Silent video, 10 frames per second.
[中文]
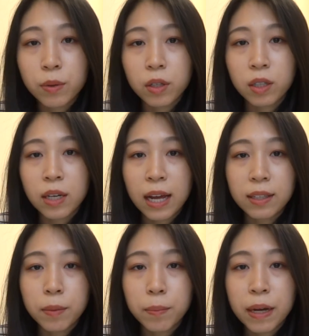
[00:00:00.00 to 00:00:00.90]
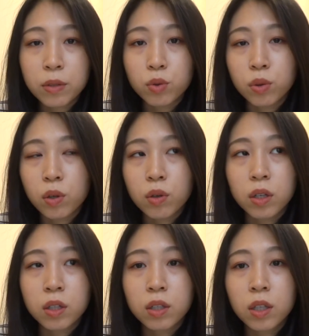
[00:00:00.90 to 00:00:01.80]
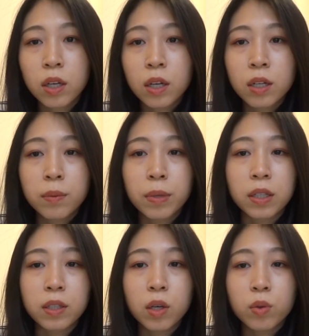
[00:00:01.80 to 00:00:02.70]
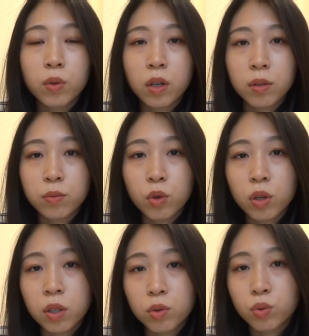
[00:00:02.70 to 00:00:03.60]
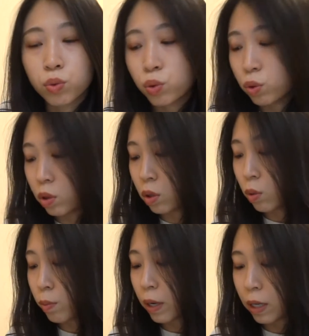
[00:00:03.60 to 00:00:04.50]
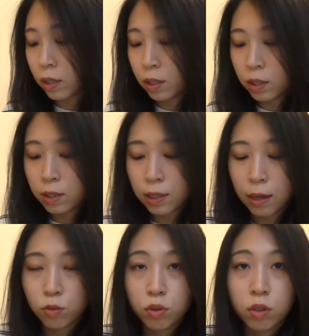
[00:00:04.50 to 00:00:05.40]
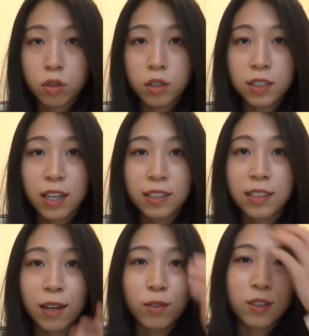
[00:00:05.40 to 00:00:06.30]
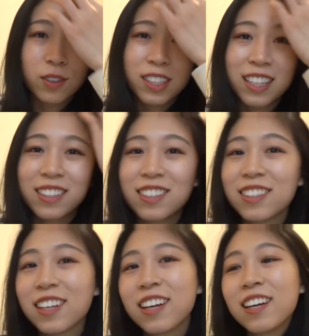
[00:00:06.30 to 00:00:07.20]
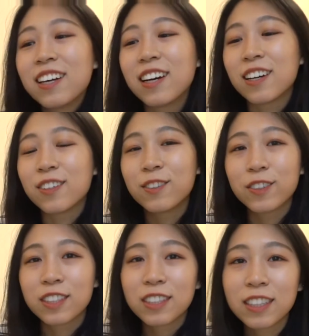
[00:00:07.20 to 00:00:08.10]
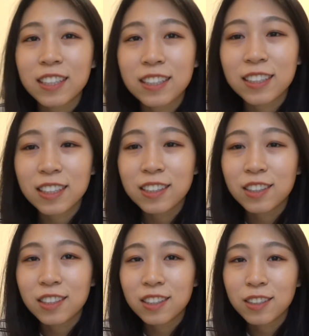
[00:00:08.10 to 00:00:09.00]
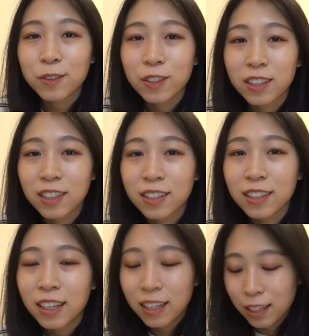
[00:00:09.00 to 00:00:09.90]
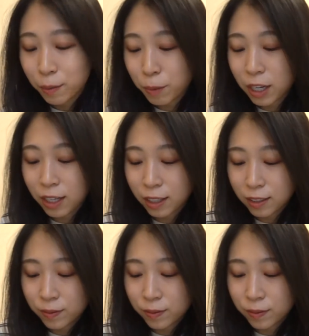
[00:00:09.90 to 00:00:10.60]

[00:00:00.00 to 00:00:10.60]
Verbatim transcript: 我可能两点半左右跟朋友呃约了出去酒吧，想喝一下小酒这样子。好，我现在先吃我的面了。